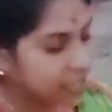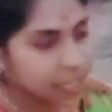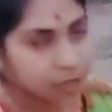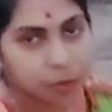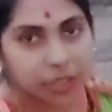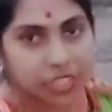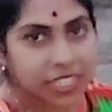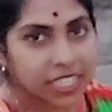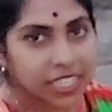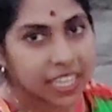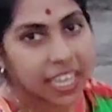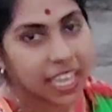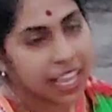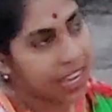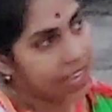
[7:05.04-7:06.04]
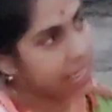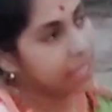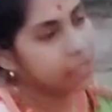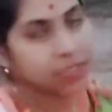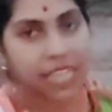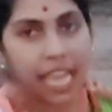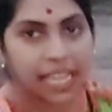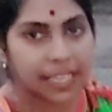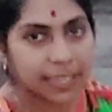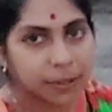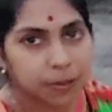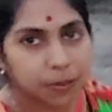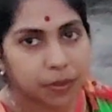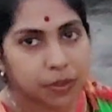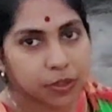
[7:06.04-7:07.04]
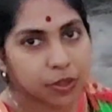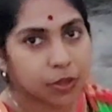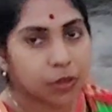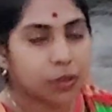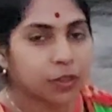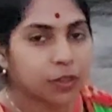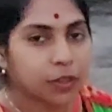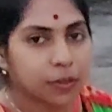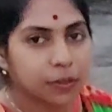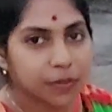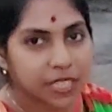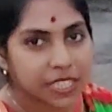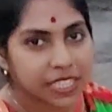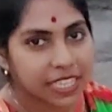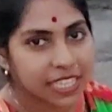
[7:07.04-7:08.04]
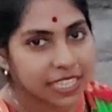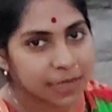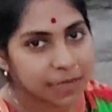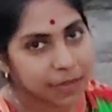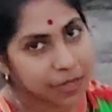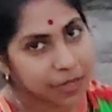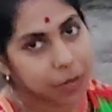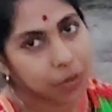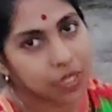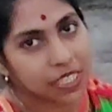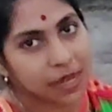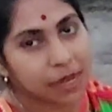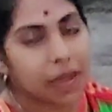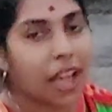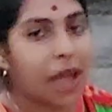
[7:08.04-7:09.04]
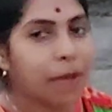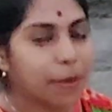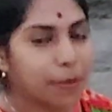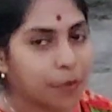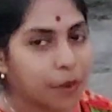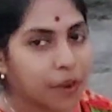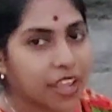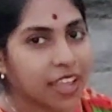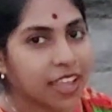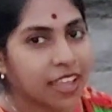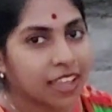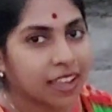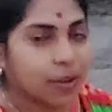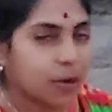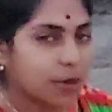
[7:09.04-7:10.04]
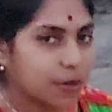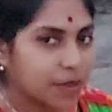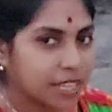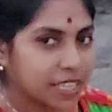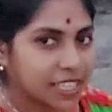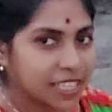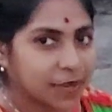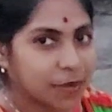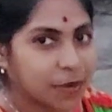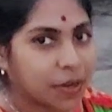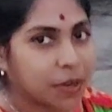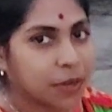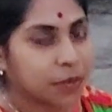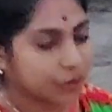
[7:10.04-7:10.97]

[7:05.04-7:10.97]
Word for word: আবির দিয়ে করছি এটা তো ছাদের উপর যখন তখন বৃষ্টি আসতে পারে ধুয়ে যাবে আবার পরে খড়ি মাটি দিয়ে করে